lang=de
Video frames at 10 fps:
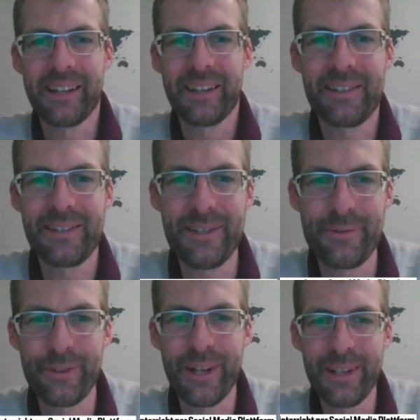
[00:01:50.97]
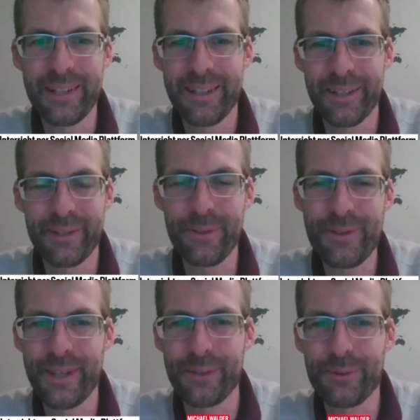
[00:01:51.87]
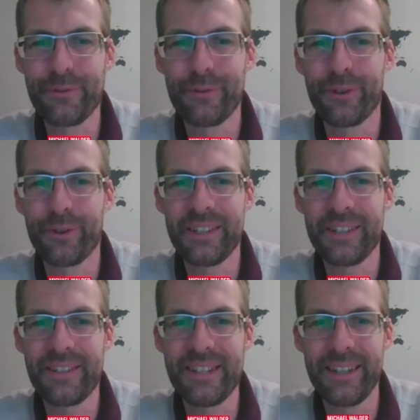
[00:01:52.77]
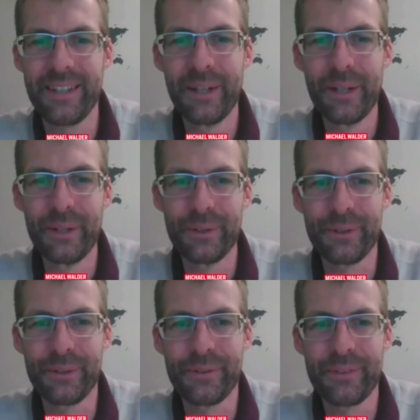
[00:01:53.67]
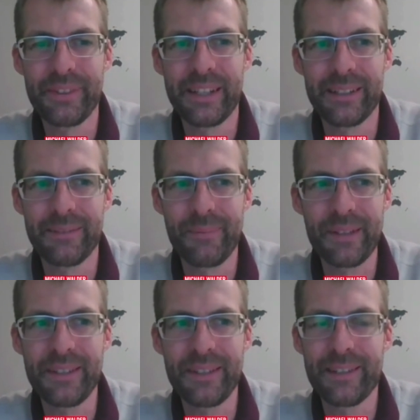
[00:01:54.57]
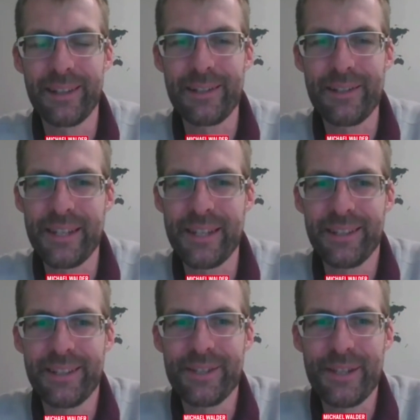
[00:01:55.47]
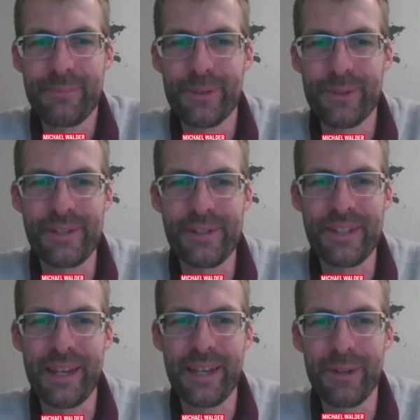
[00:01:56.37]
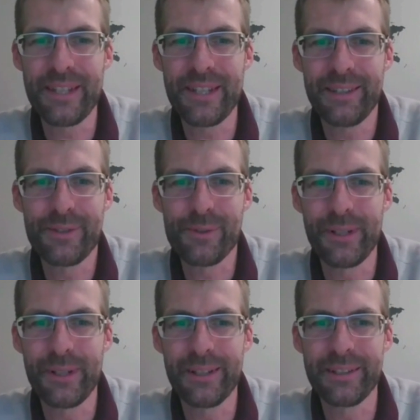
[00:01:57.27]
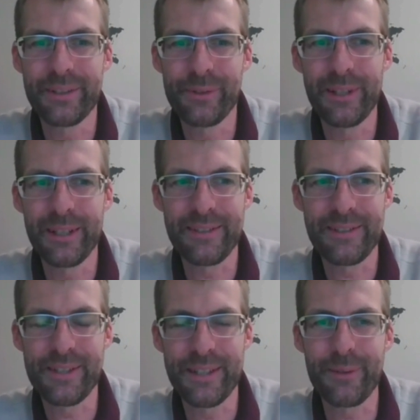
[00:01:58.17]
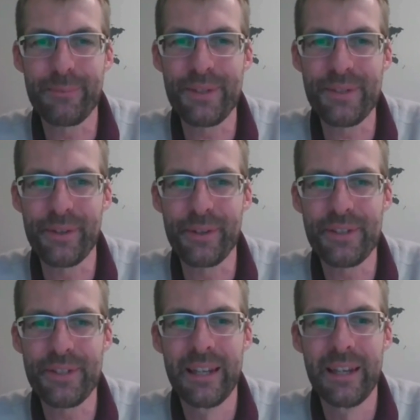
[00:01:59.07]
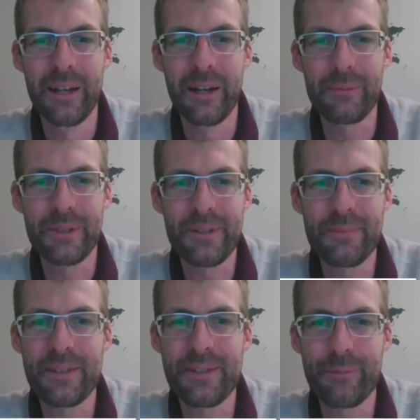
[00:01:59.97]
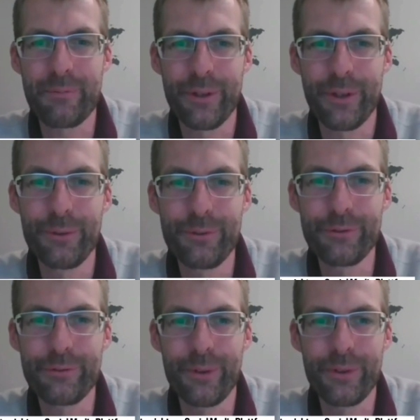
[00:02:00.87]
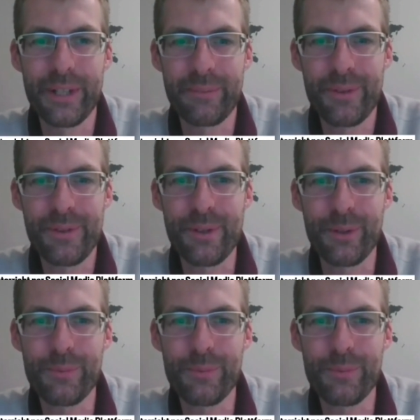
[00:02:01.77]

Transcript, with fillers: Ja, ich denke, das ist für alle eine große Herausforderung und äh, Digitalisierung ist immer schon ein Thema in der Schule natürlich, das ist nicht etwas Neues, aber dass man jetzt von heute auf morgen hat